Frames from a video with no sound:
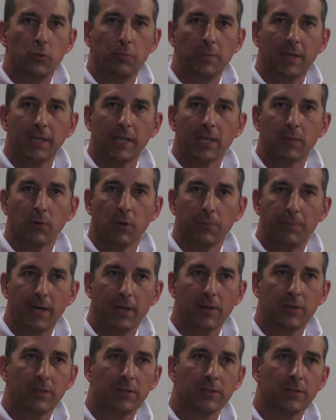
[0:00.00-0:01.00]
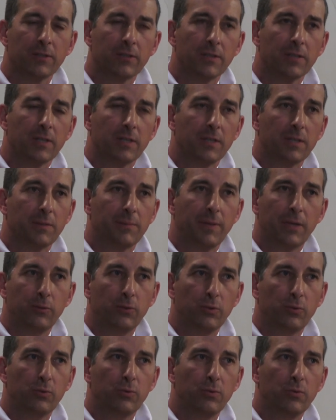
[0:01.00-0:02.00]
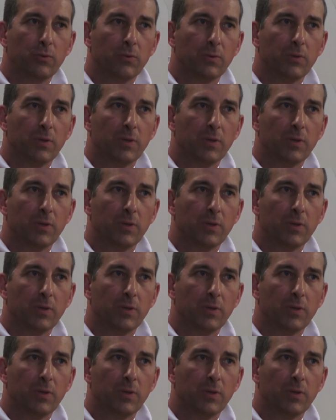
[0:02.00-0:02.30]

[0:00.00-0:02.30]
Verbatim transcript: numériquement parlant, pas du tout,